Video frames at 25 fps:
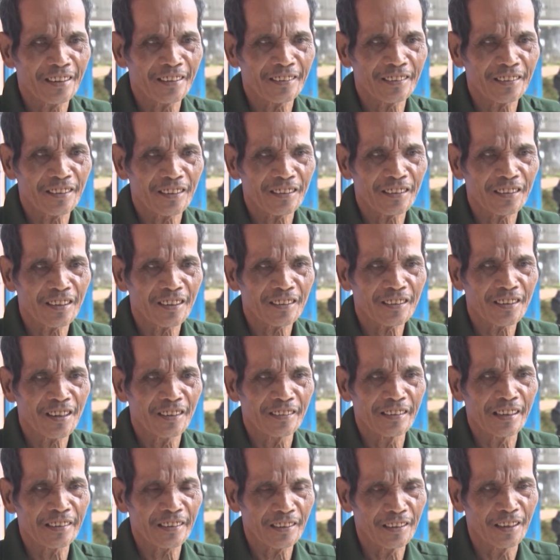cho, cho, cho
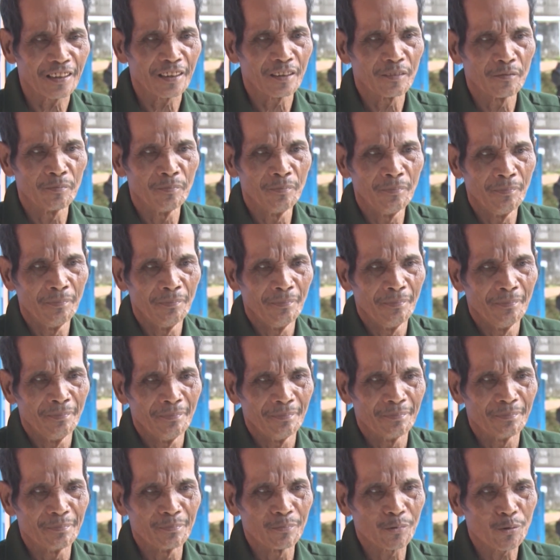nhà trường.
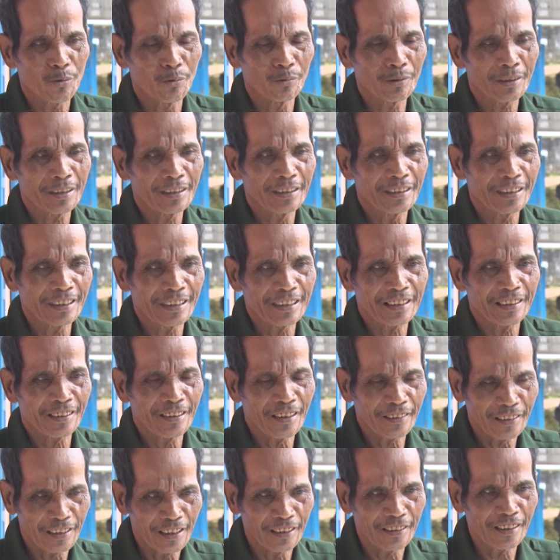Ừ, cũng
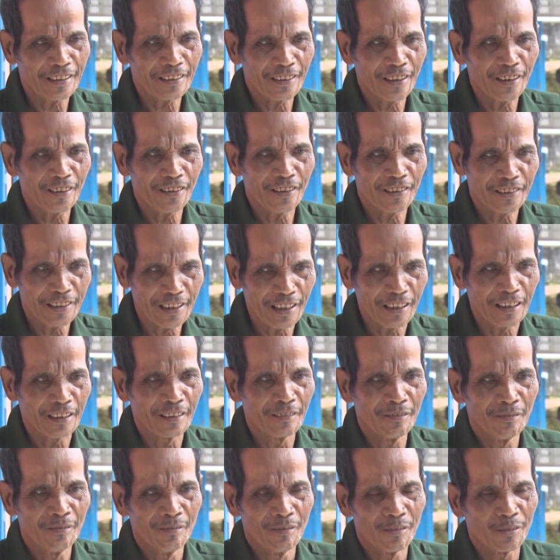đất trường nó, nó, nó riêng
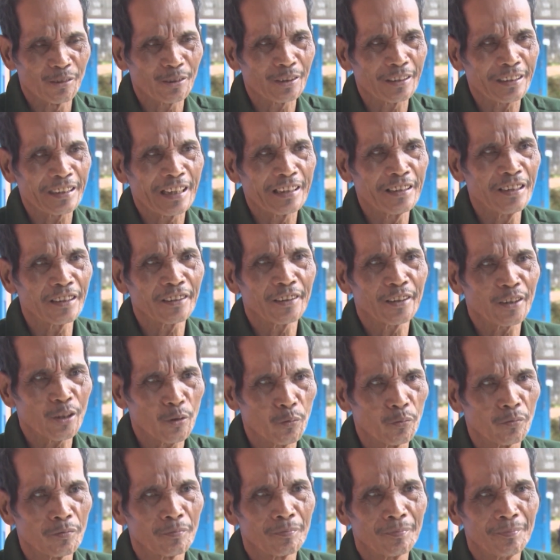rồi nhà nước nói
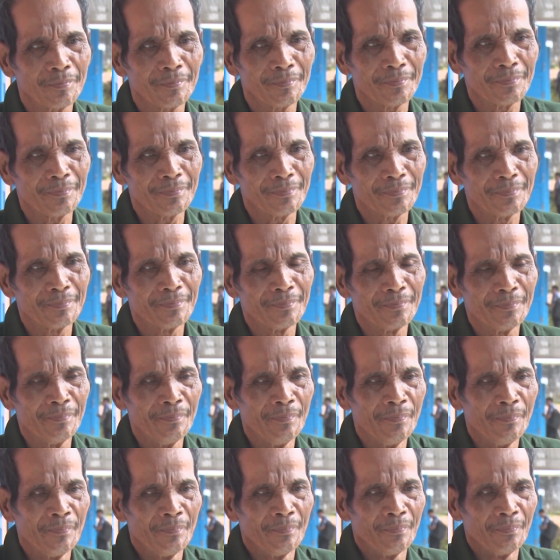chung ừ.
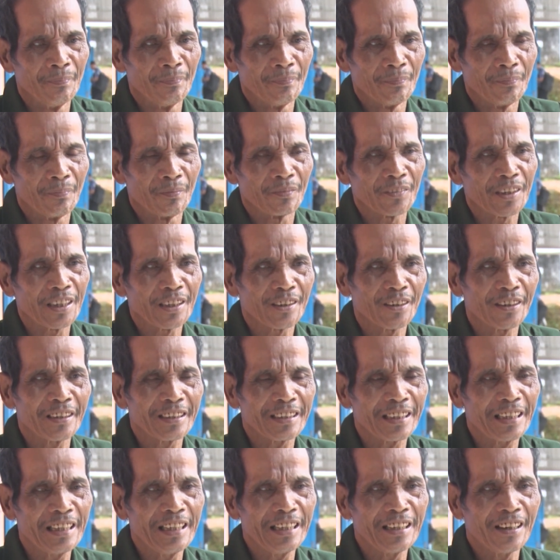thì nói
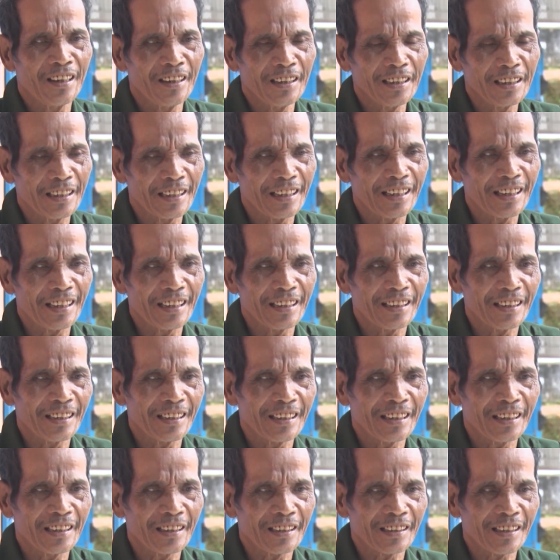chi nói là là là,
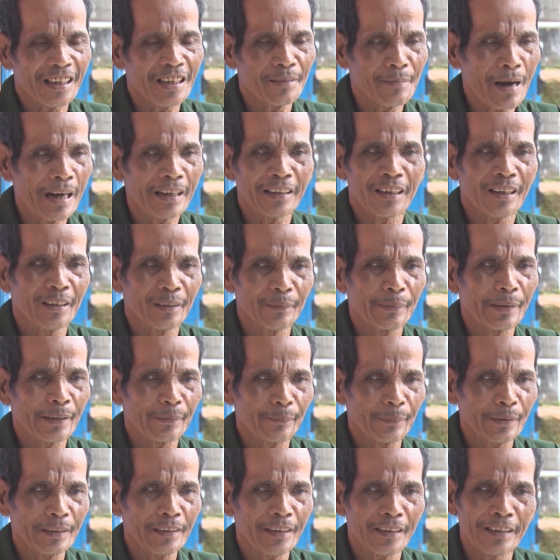là cơ bản là về,
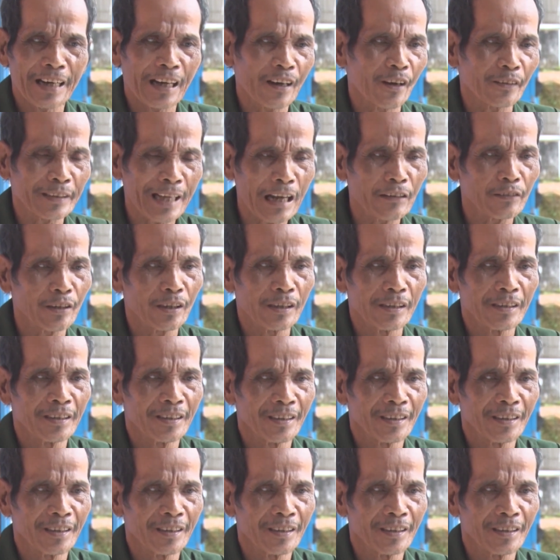về tương lai còn cháu rồi